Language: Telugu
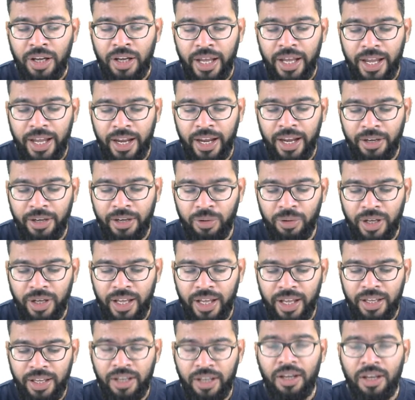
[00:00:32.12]
ఎయిట్
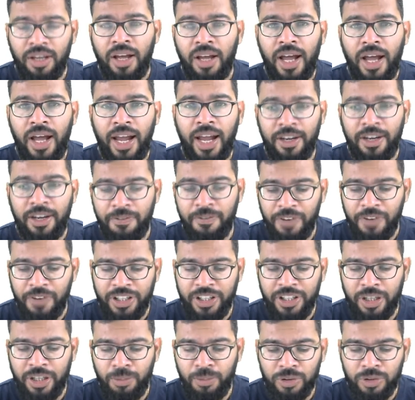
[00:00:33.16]
ఉంటాయి అండ్
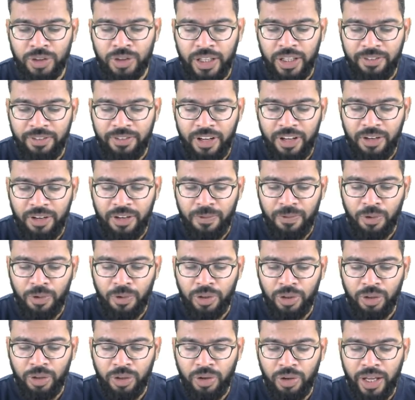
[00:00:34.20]
ఫేషియల్ బోన్స్ అనేవి
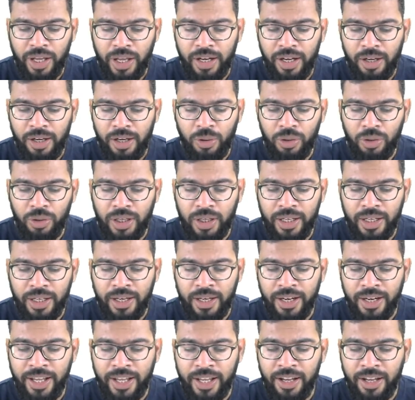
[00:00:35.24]
ఫోర్టీన్ ఉంటాయి టోటల్గా
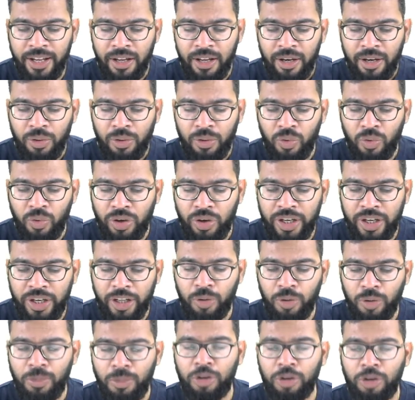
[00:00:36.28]
ఎన్ని అయినాయి ట్వంటీ
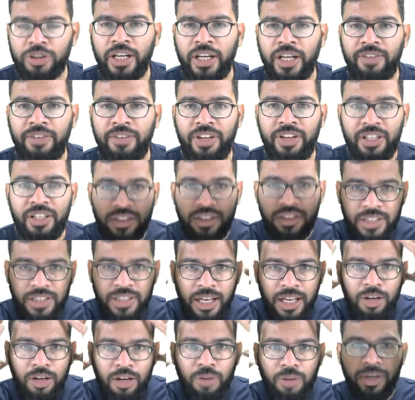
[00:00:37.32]
టూ బోన్స్ అనేవి
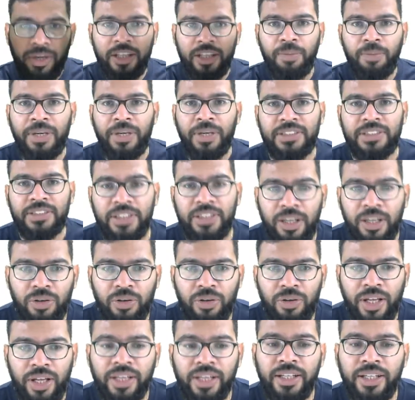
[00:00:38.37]
స్కల్లో మనకి ప్రజెంట్ అయి
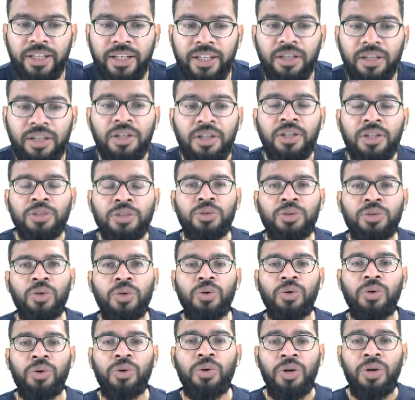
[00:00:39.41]
ఉంటాయి సో
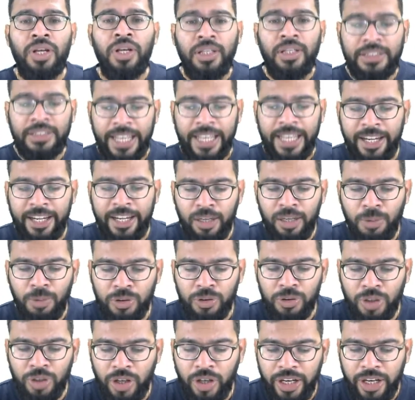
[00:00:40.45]
స్క్రీనియల్
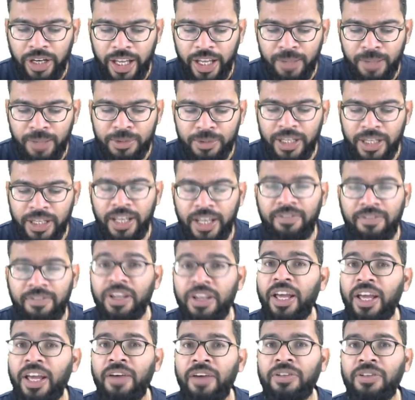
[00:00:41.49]
బోన్స్ యొక్క నేమ్స్ అనేవి
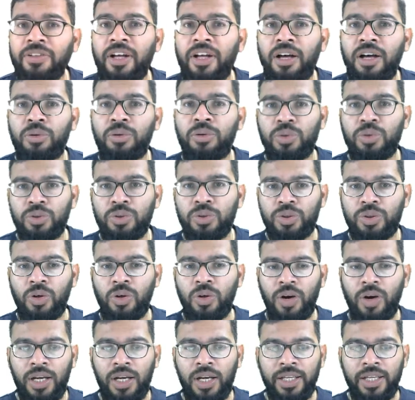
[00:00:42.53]
ఏ విధంగా
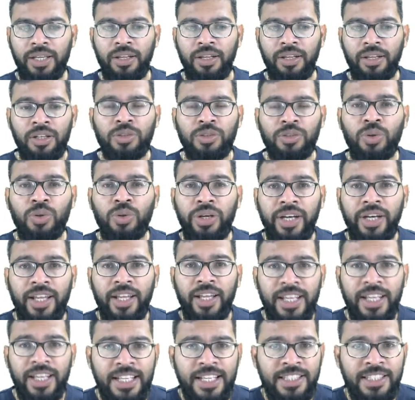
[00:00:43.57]
గుర్తుంచుకోవాలి సో ఇక్కడ
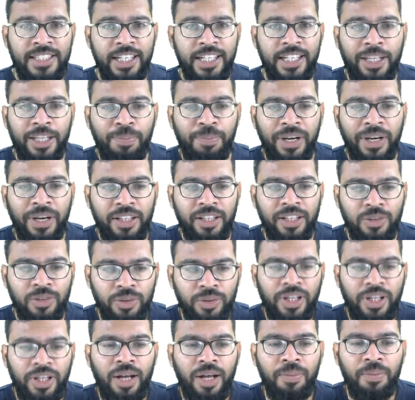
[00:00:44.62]
ఈజీ టిప్ అనేది
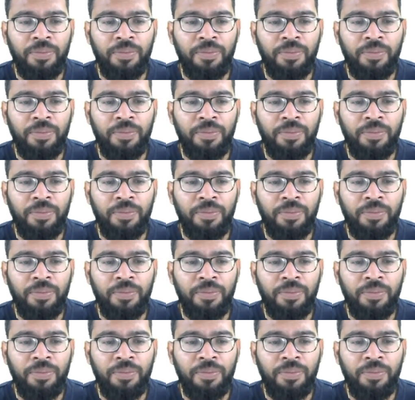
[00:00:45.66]
చూద్దాం